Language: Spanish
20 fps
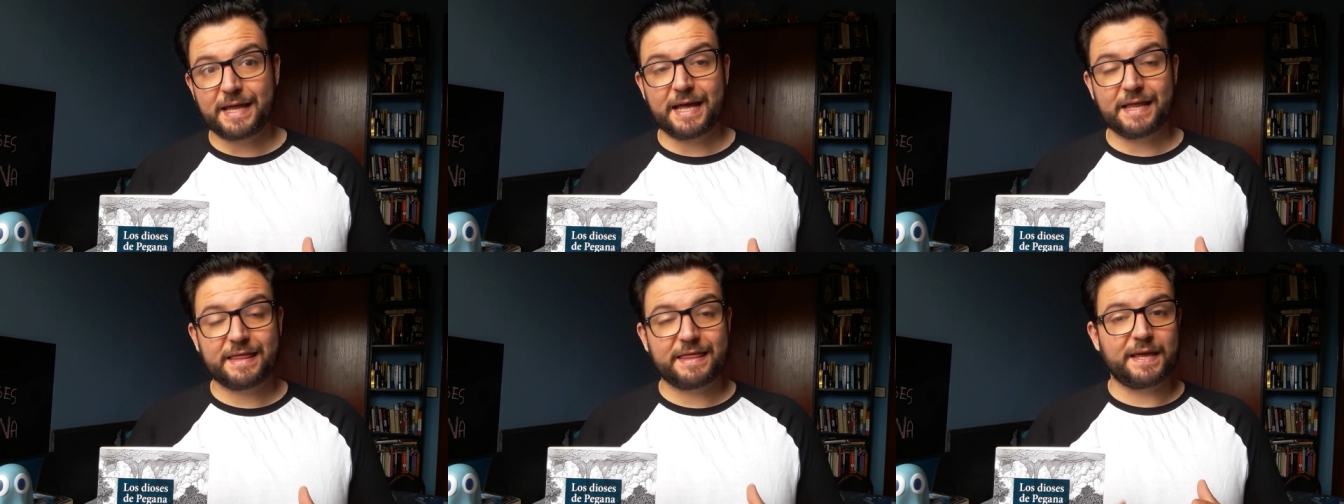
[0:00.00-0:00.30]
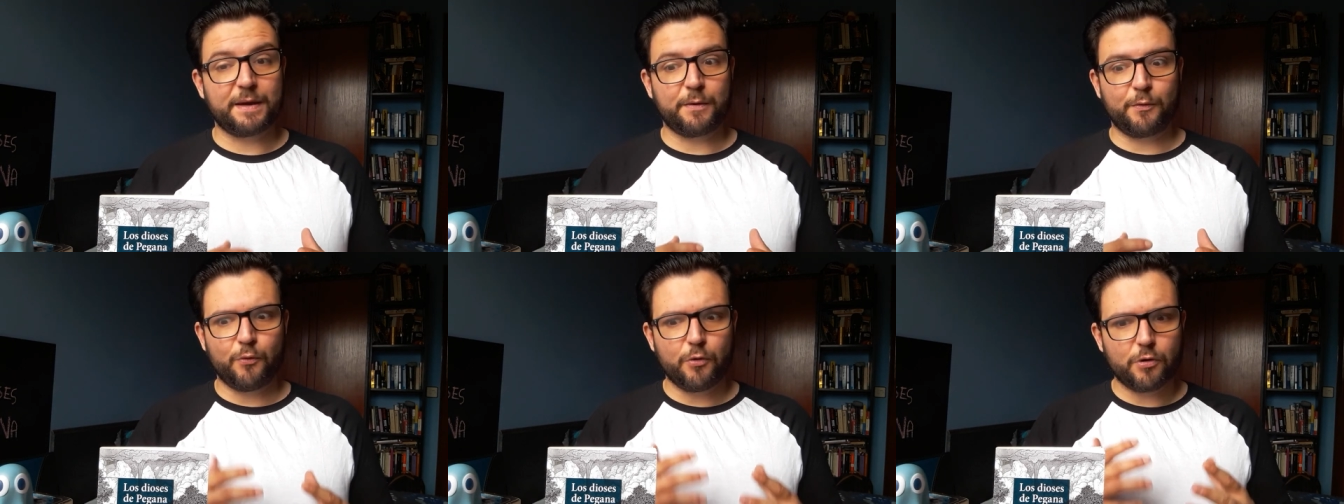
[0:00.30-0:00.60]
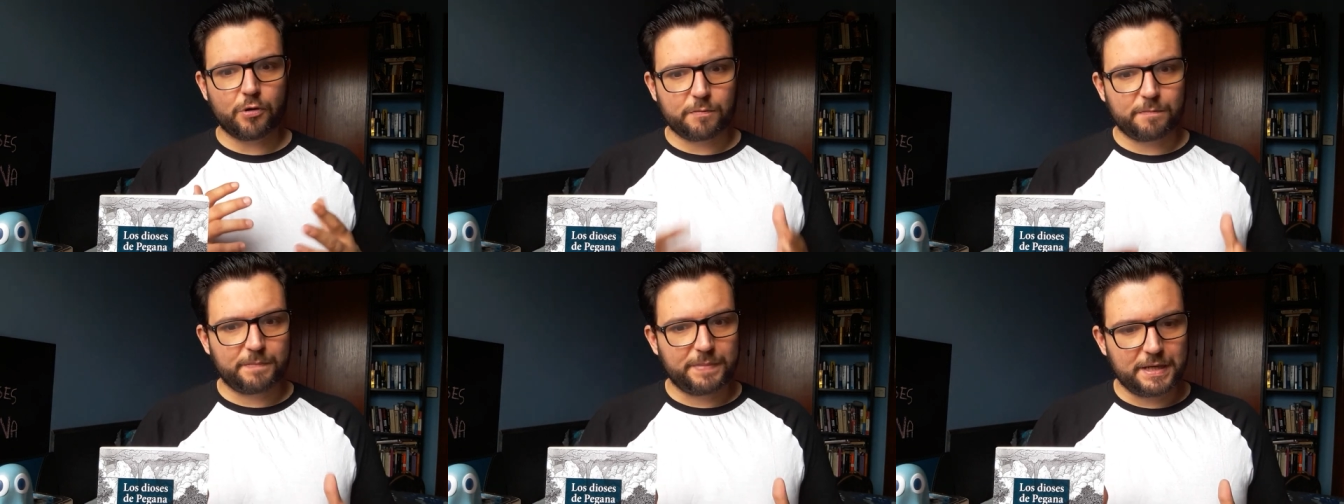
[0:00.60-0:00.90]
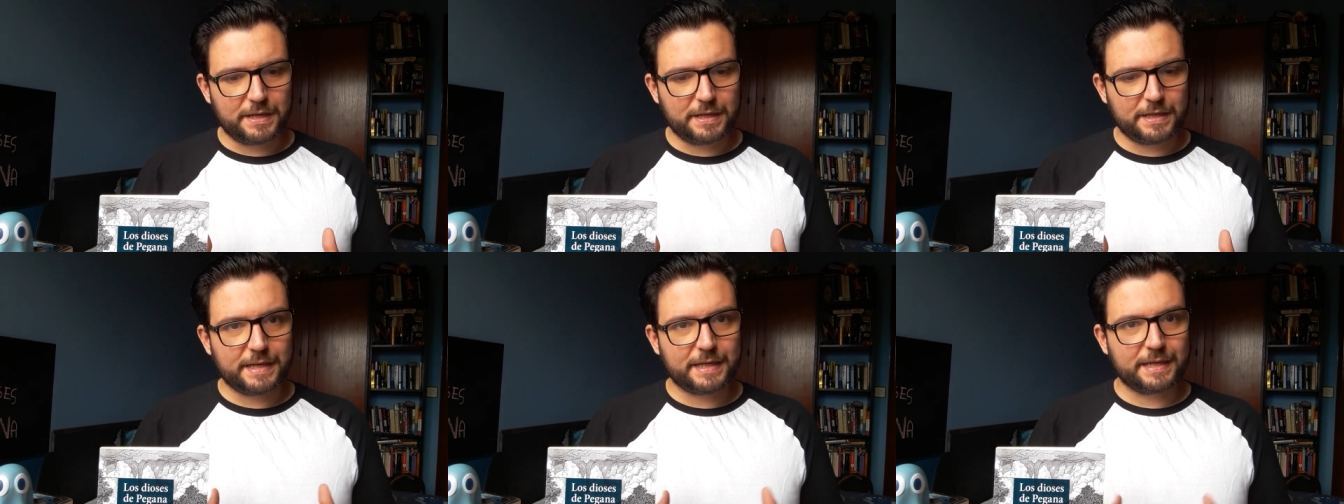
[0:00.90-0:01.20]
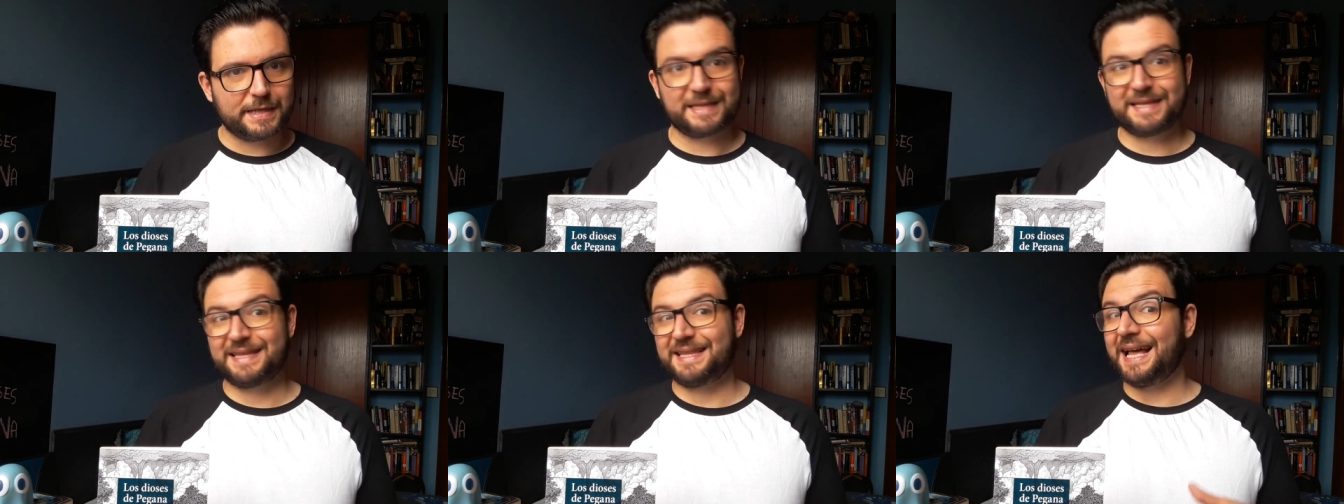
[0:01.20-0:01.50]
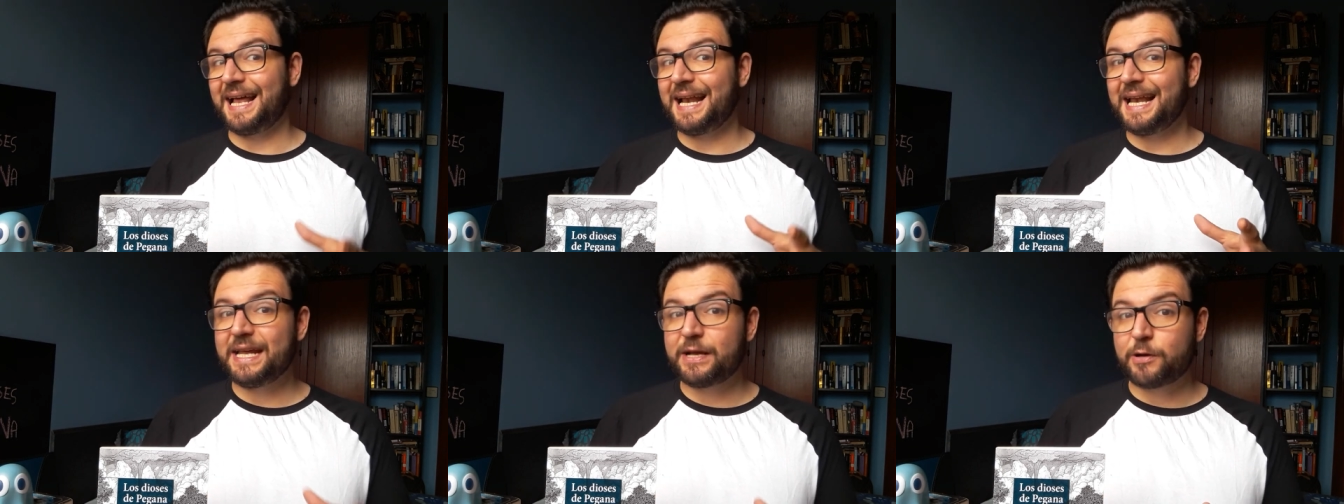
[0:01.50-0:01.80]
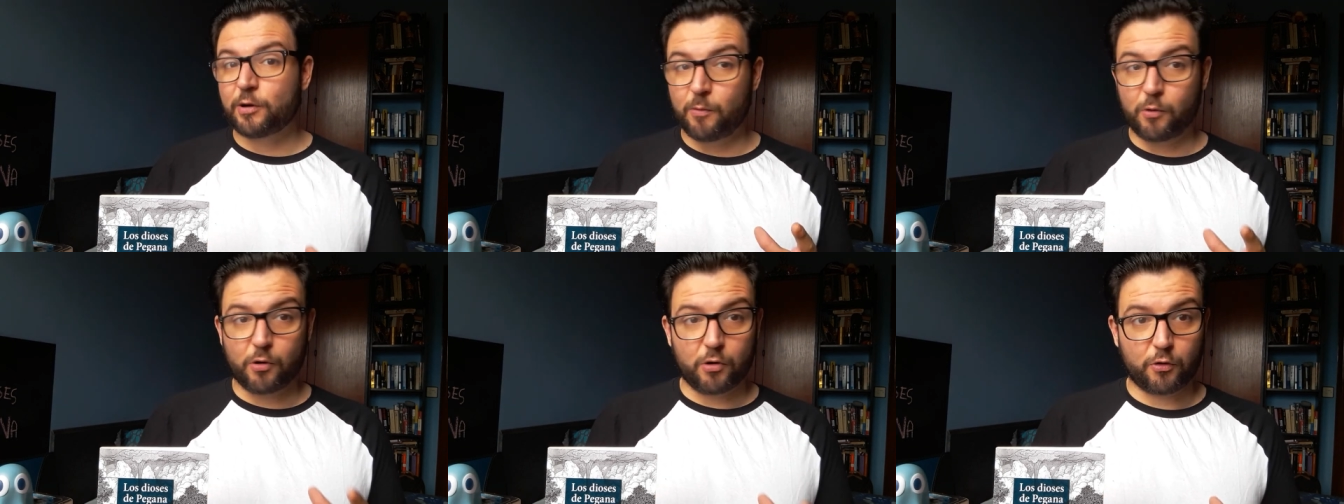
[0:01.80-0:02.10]
hace world building tal y
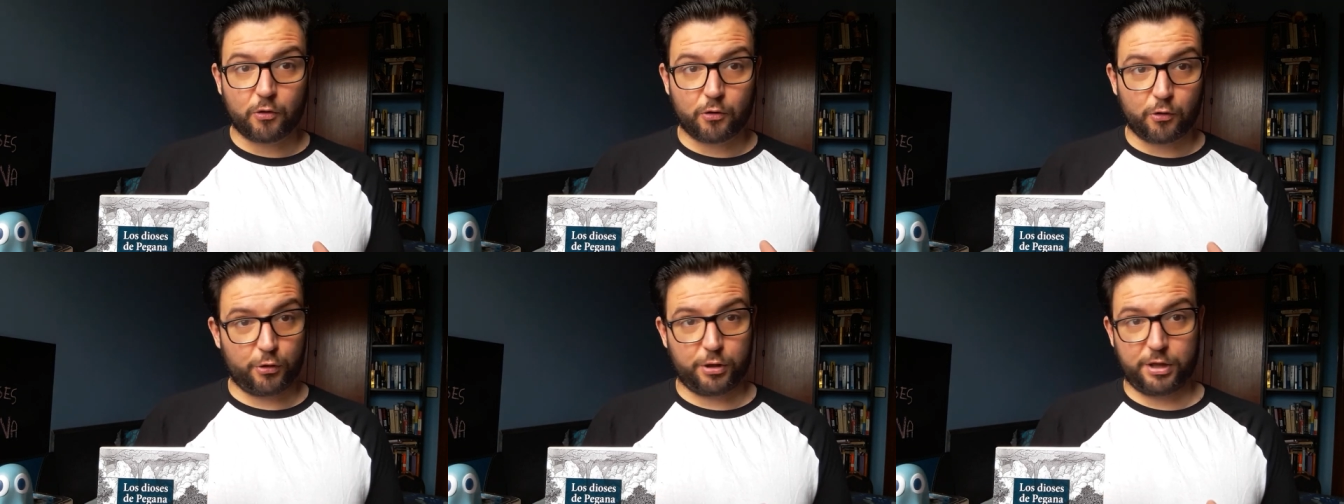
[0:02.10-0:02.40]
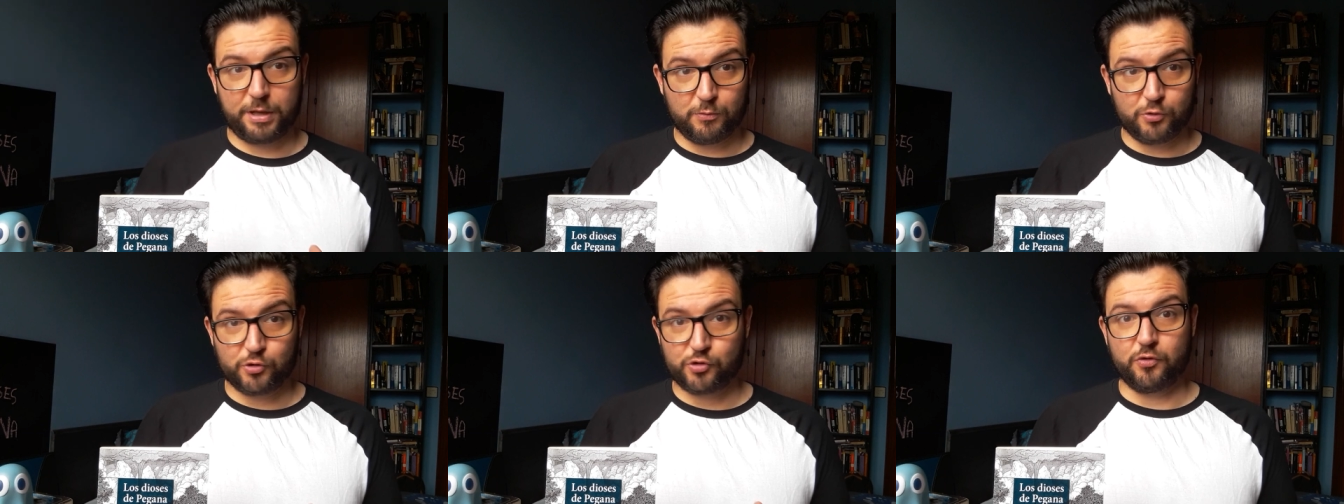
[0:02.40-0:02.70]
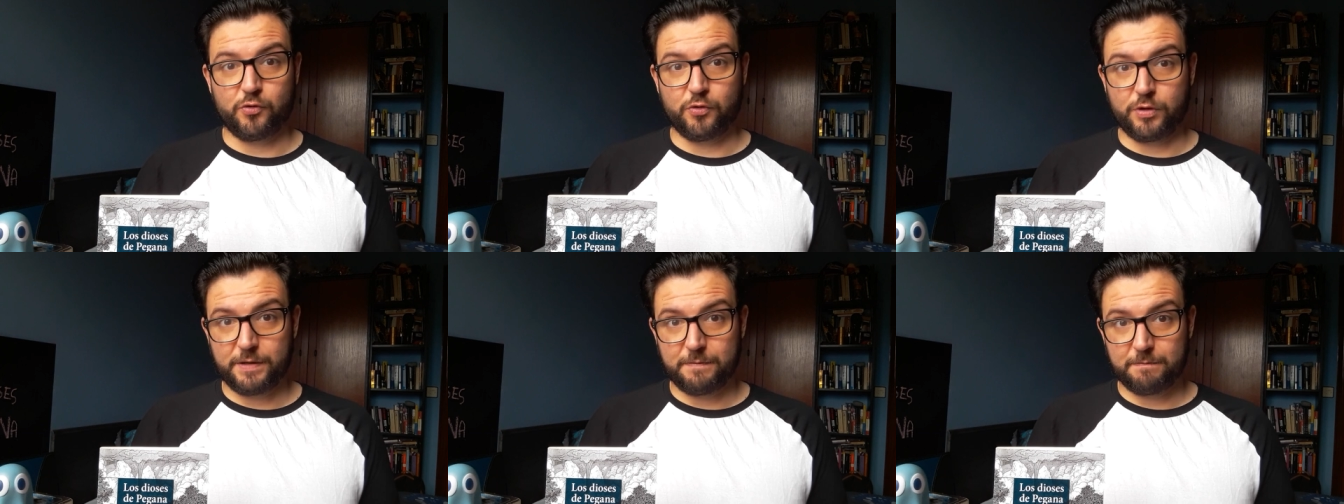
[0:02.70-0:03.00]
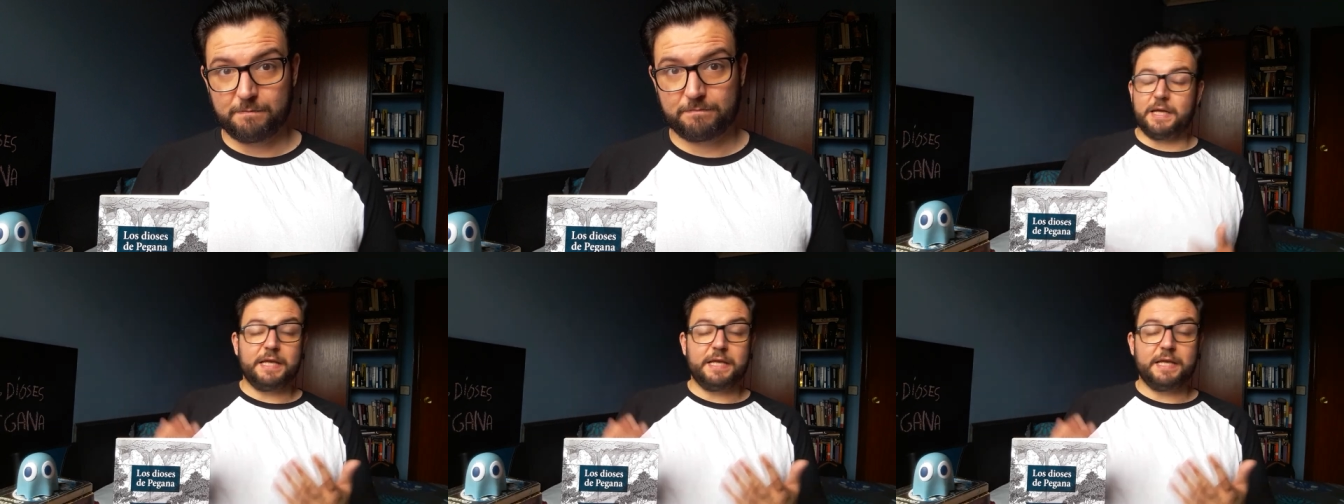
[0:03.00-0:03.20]
como lo conocemos hoy.